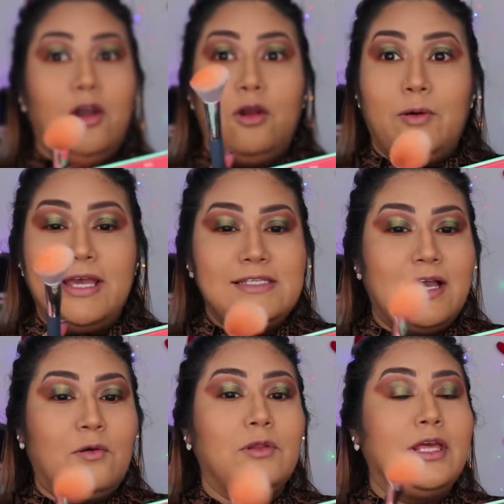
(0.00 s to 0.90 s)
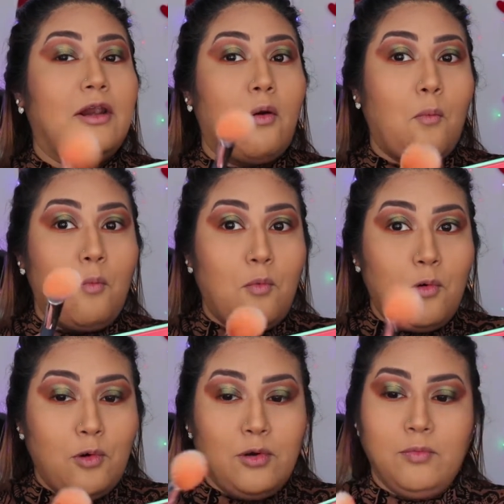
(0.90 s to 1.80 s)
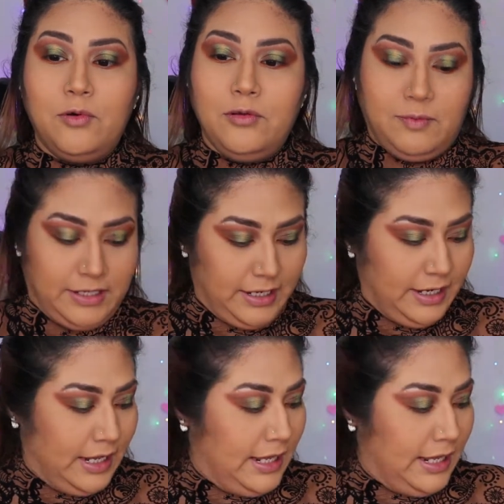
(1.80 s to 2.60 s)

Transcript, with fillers: Lo voy a sacudir muy muy bien